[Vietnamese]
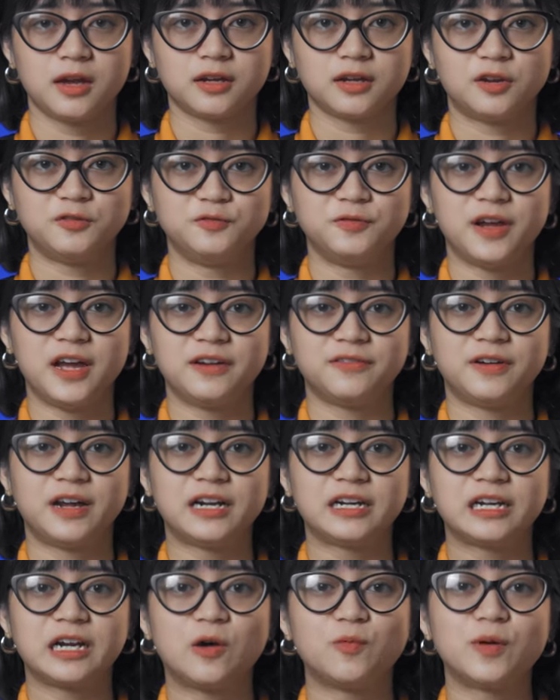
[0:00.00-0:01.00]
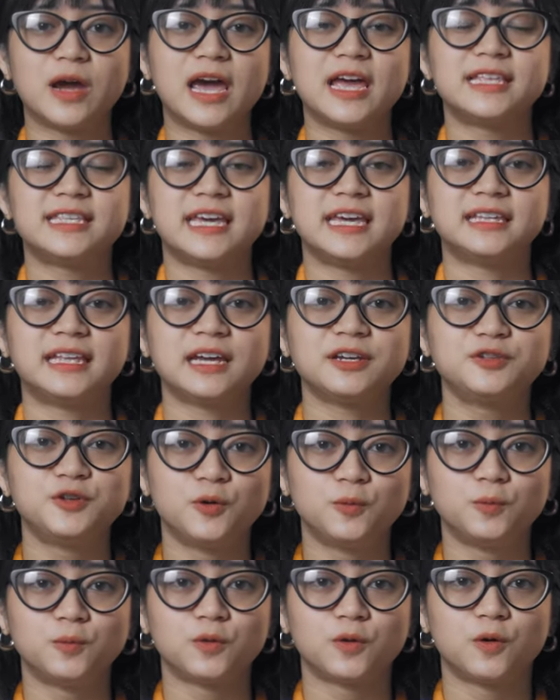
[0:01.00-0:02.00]
còn về phần công nghệ chế tác
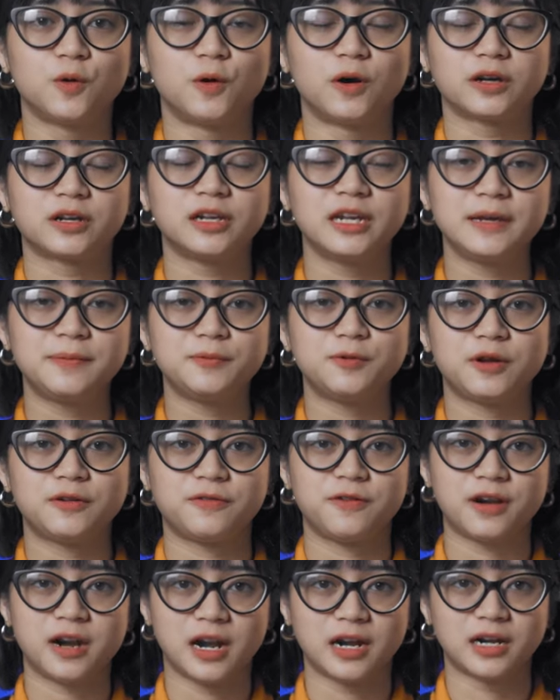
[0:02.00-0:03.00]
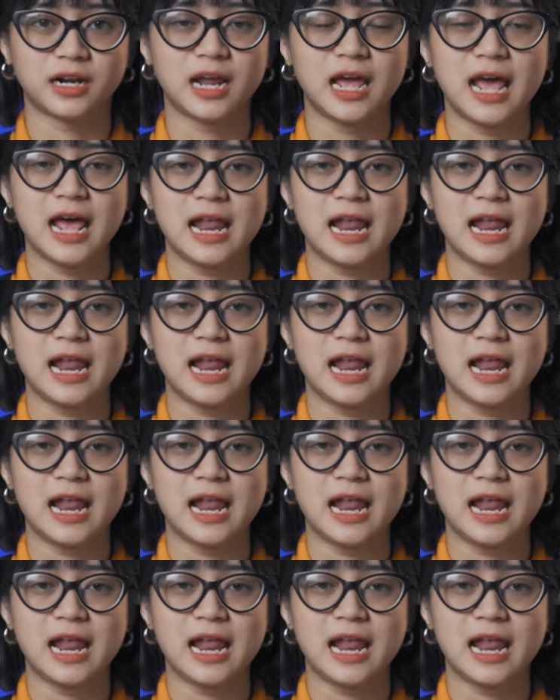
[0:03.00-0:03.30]
chung của clip reference